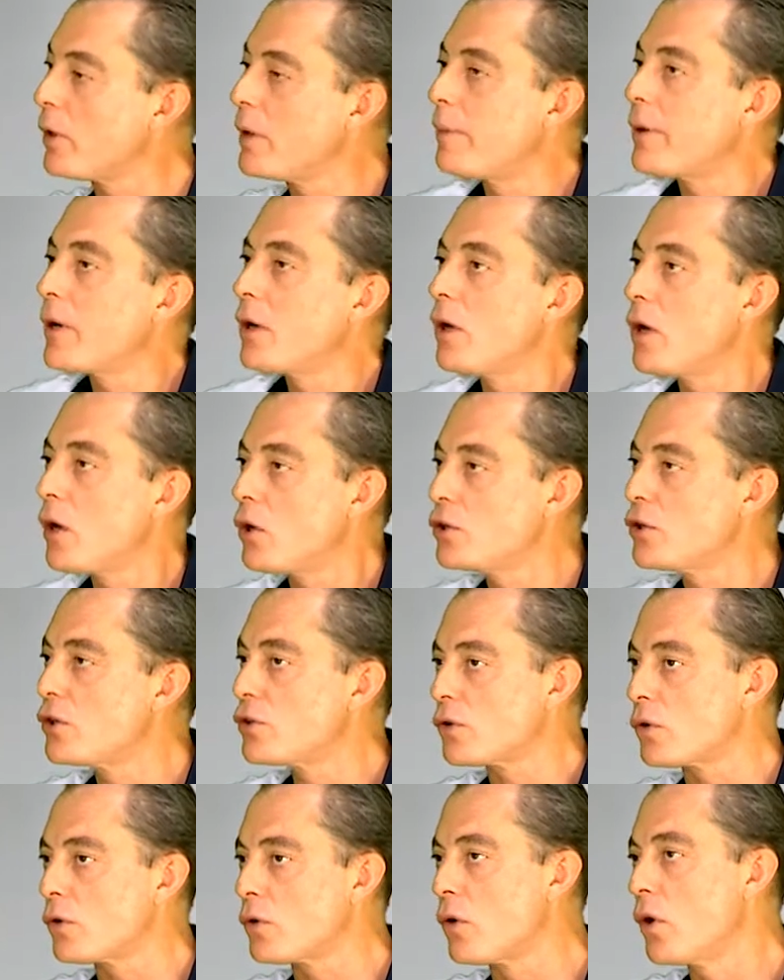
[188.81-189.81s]
Le parole oggi
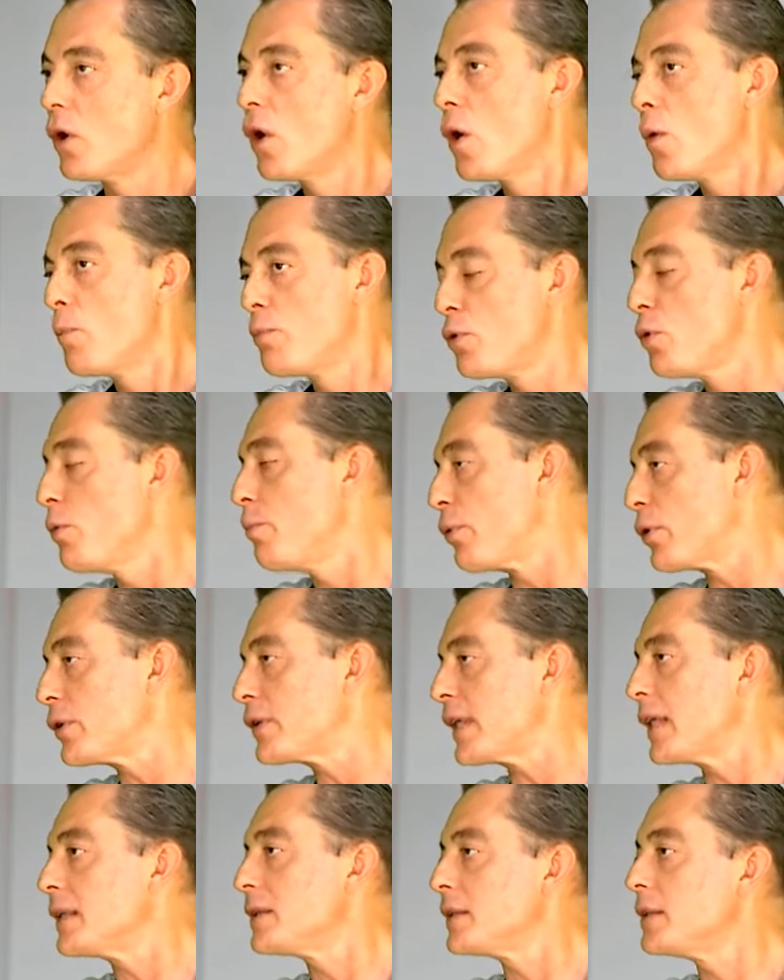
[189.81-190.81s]
sono più
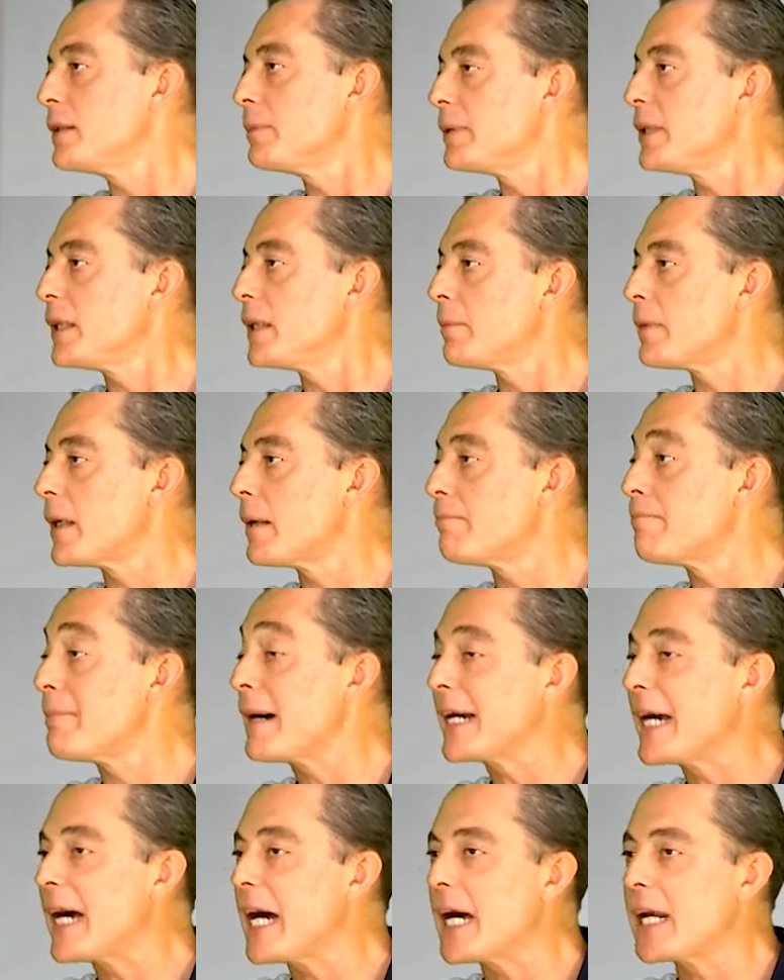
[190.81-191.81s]
importanti di prima.
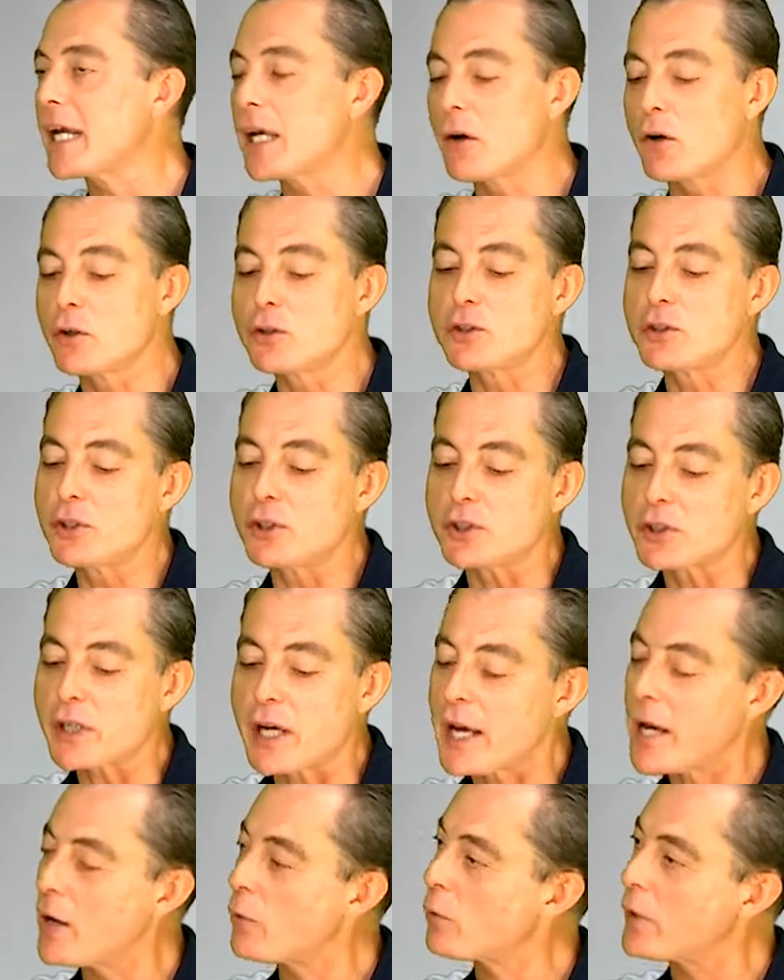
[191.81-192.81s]
Magari oggi
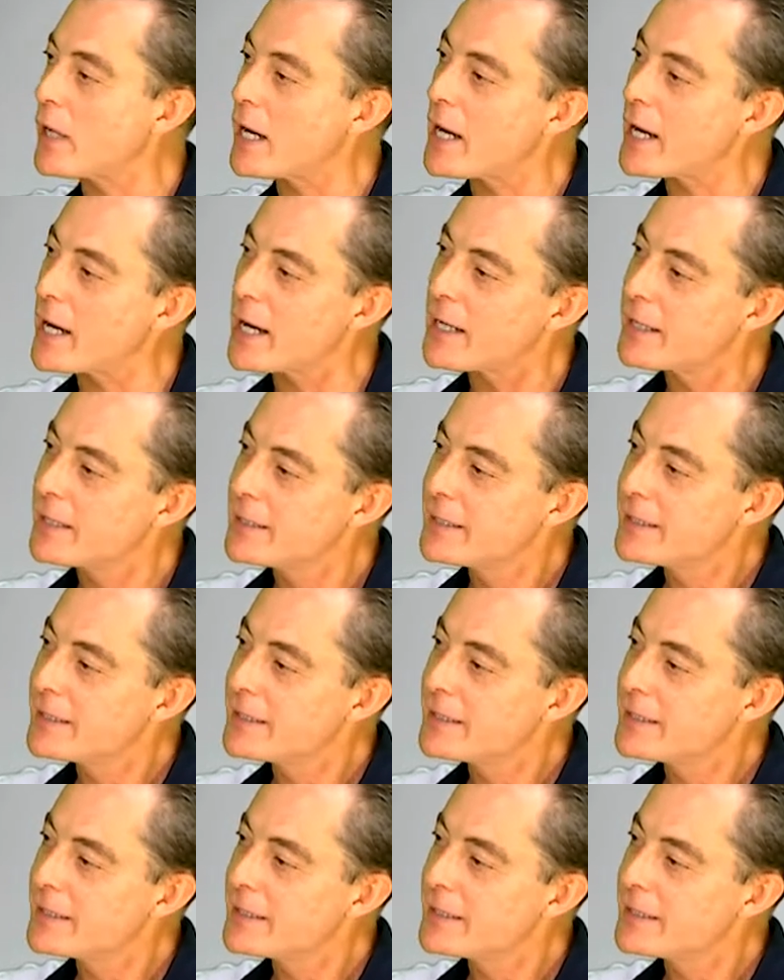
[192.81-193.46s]
c'è una...